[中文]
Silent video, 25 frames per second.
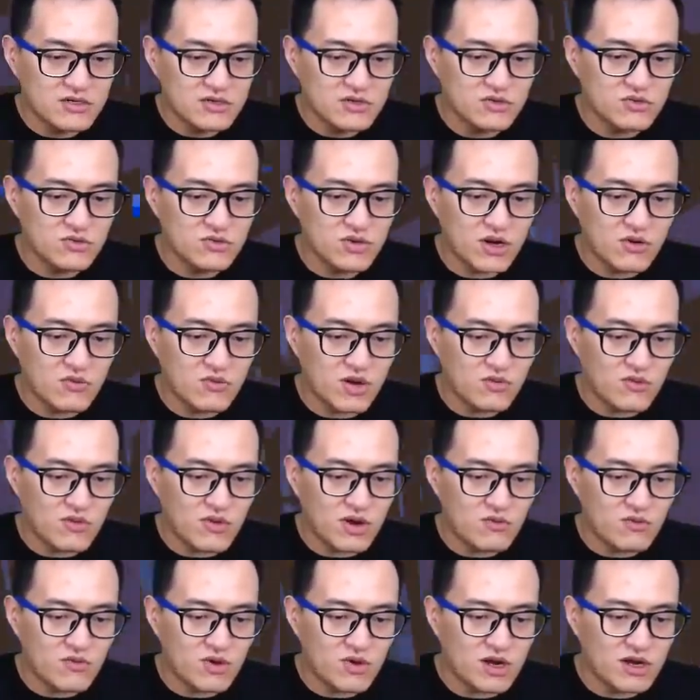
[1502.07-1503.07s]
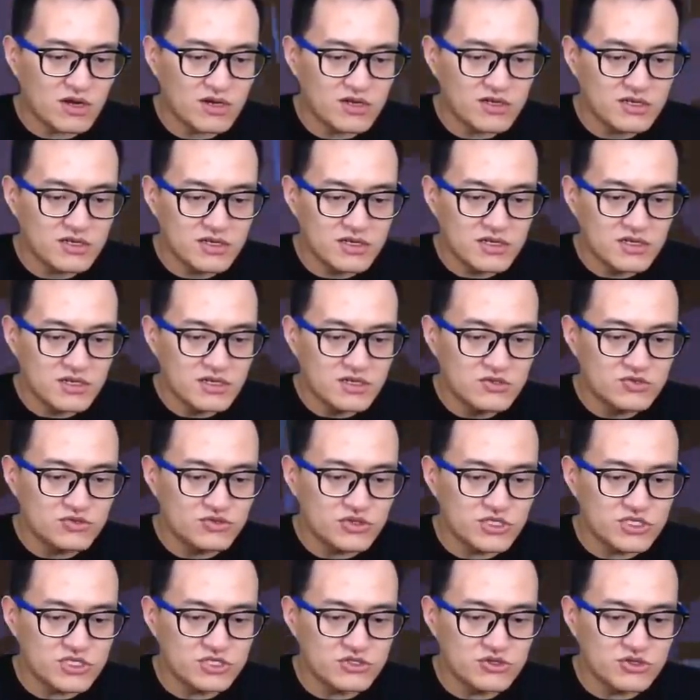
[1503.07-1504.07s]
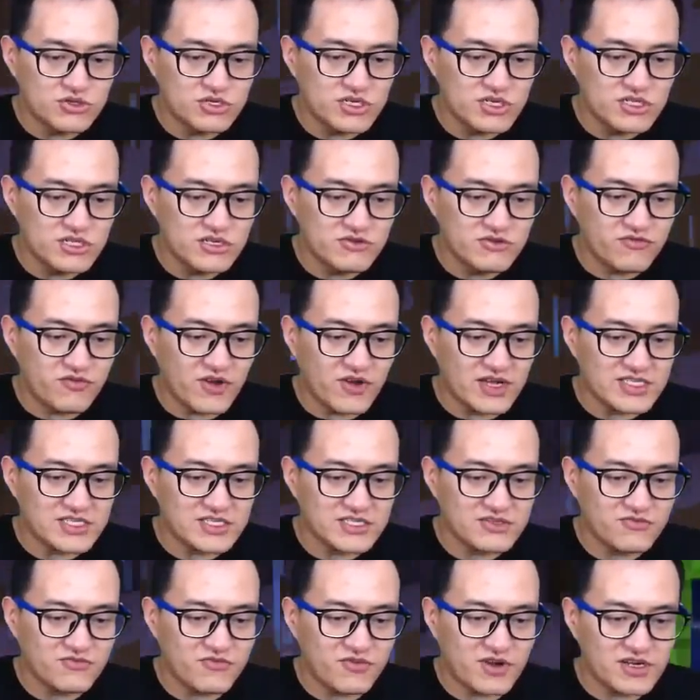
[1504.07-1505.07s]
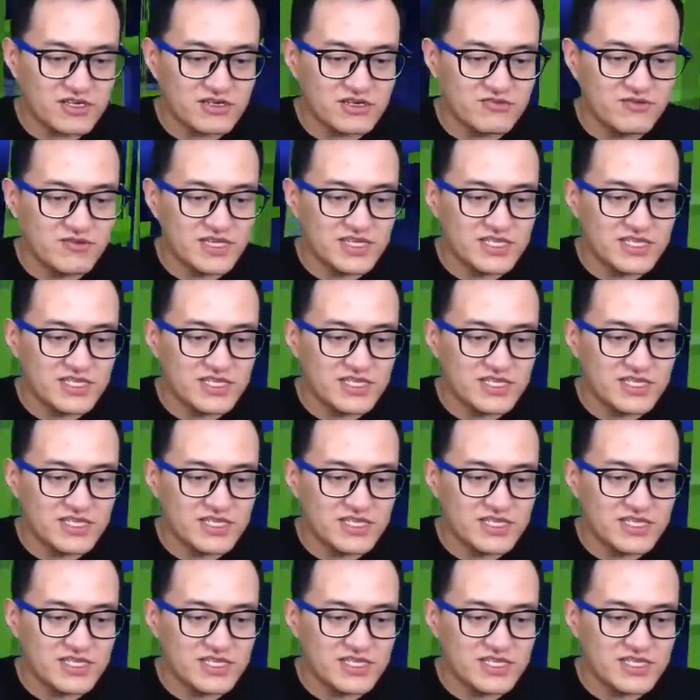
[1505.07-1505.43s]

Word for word: 哇哇哇哇！随时都可能发生发生危